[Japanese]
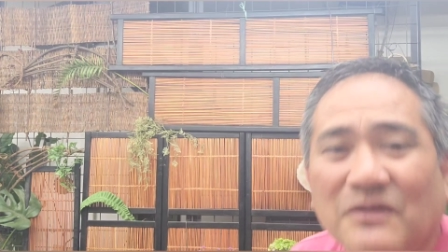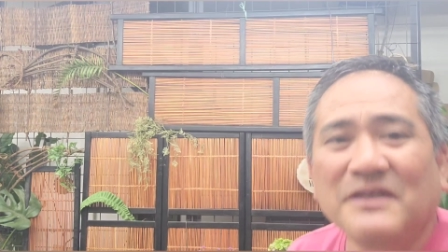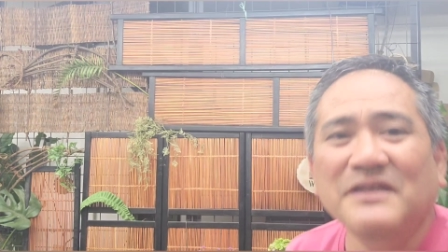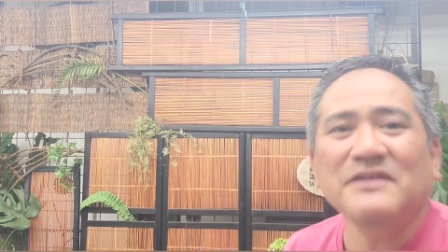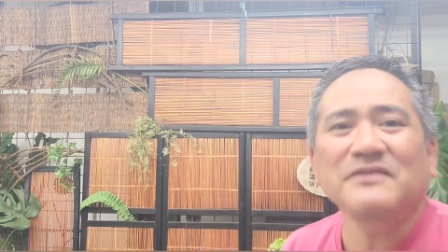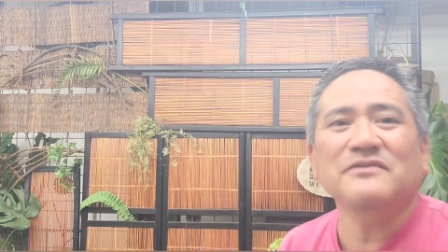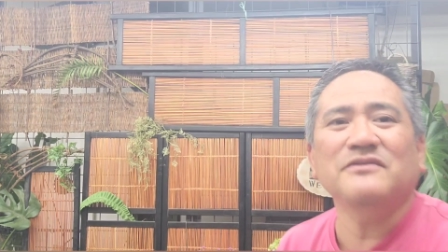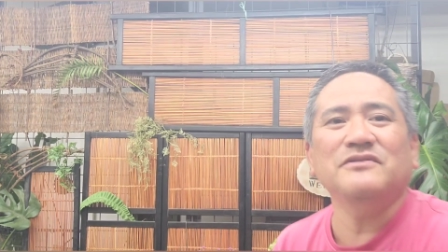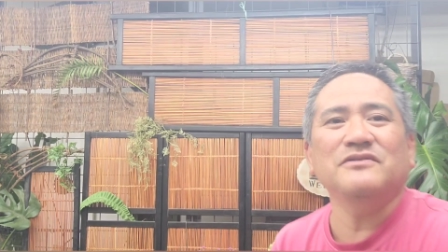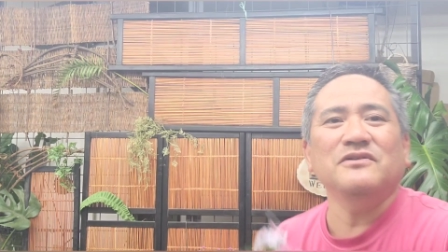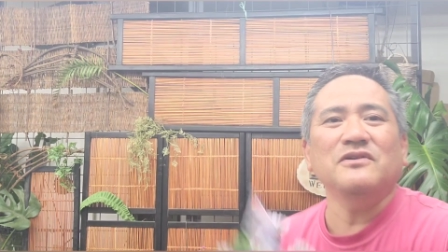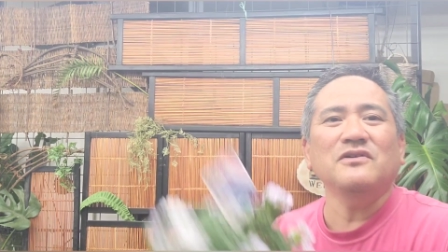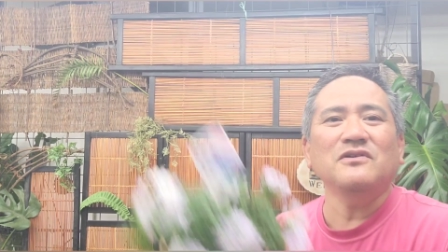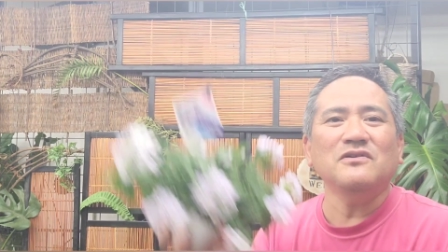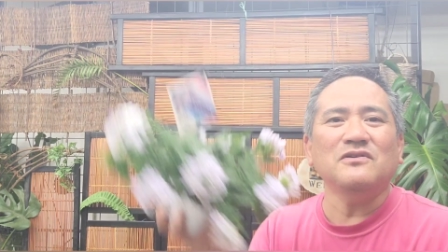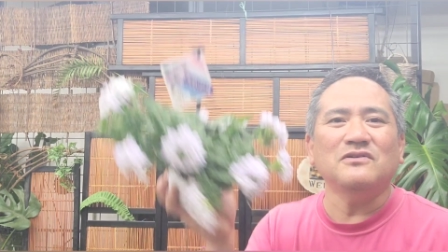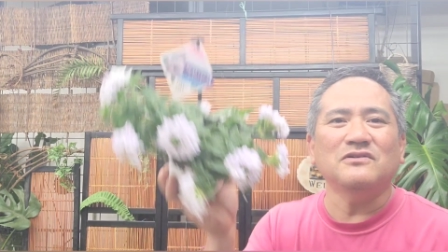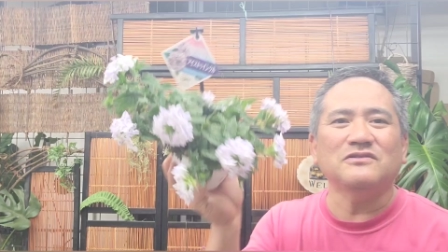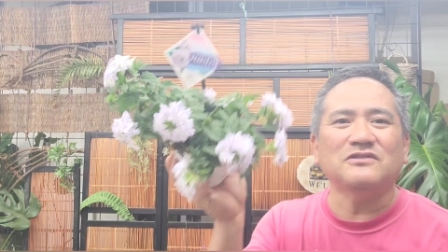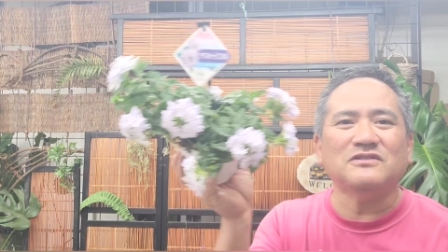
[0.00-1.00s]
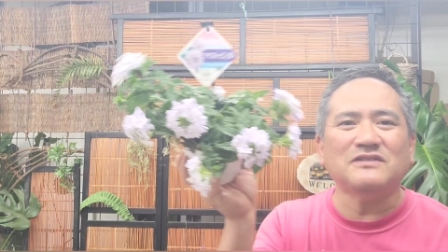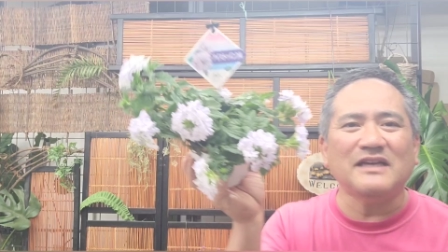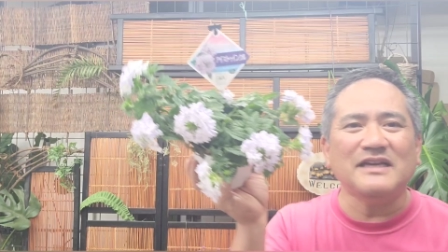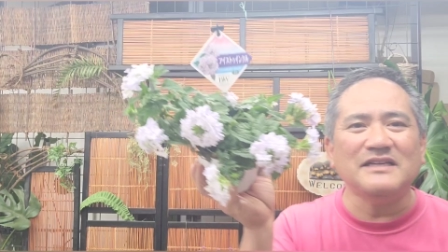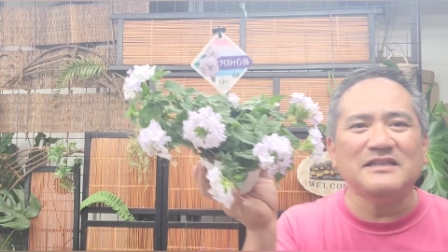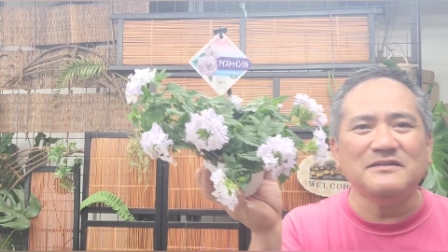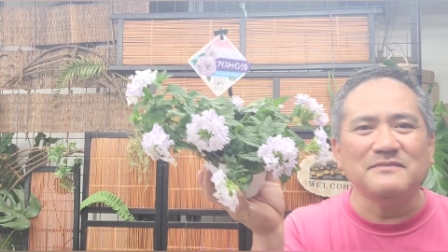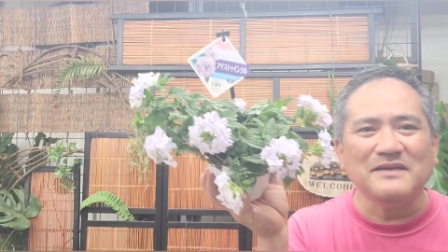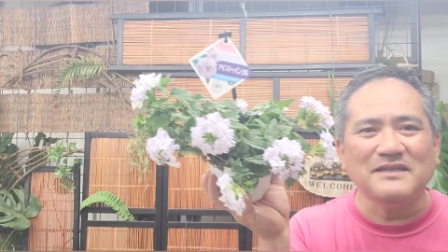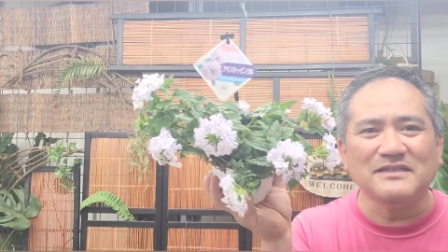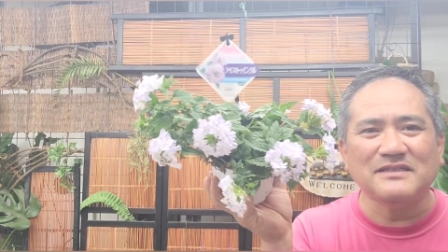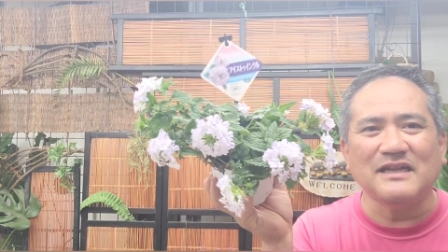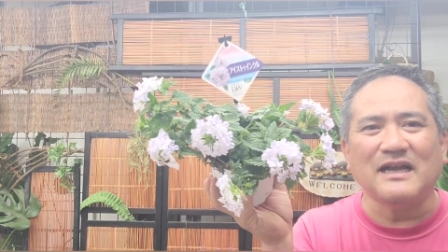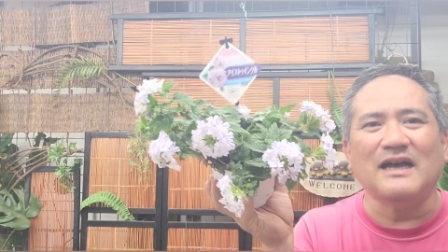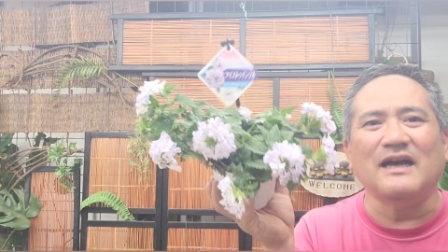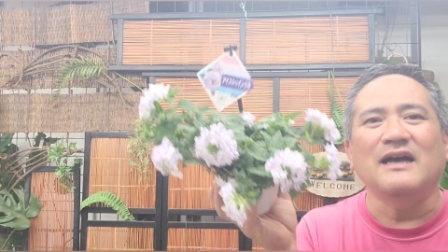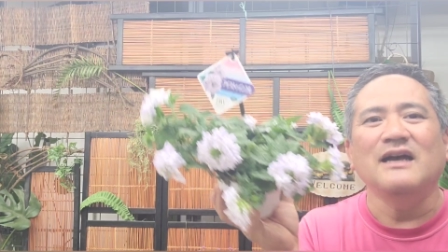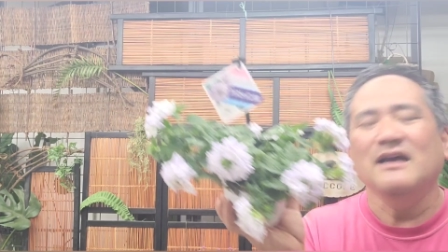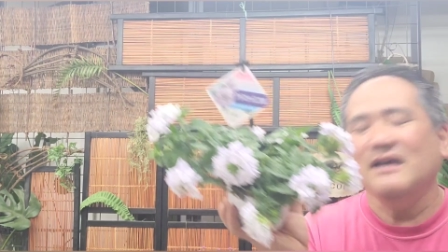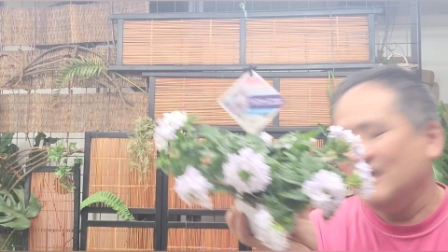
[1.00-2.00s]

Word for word: インクルをお伝えしました。